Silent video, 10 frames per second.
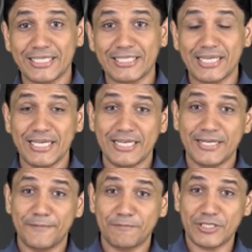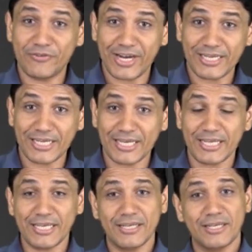टी से डिवाइड
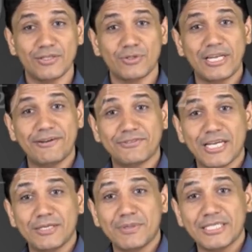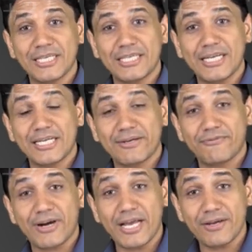करेंगे तो लेफ्ट साइड बन जाएगी डेल्टा
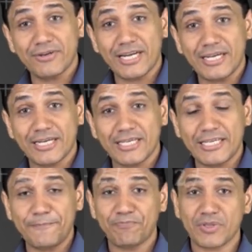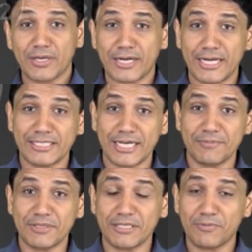वाई ओवर डेल्टा टी राइट
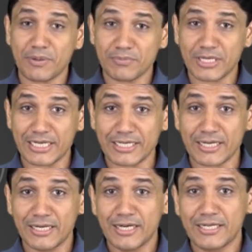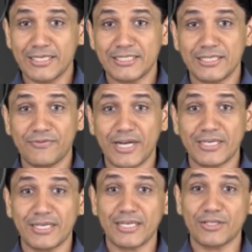साइड पे जब हम डेल्टा टी से डिवाइड
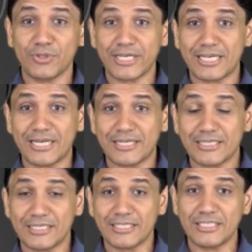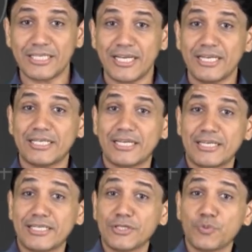करेंगे तो एक डेल्टा टी नीचे है एक
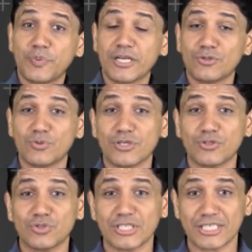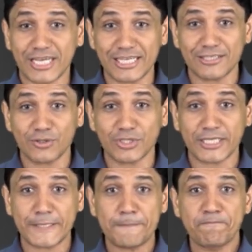डेल्टा टी ऊपर है दोनों एक दूसरे से कैंसिल हो
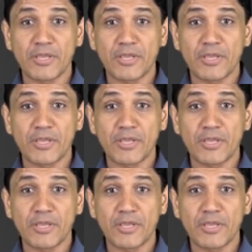जाएंगे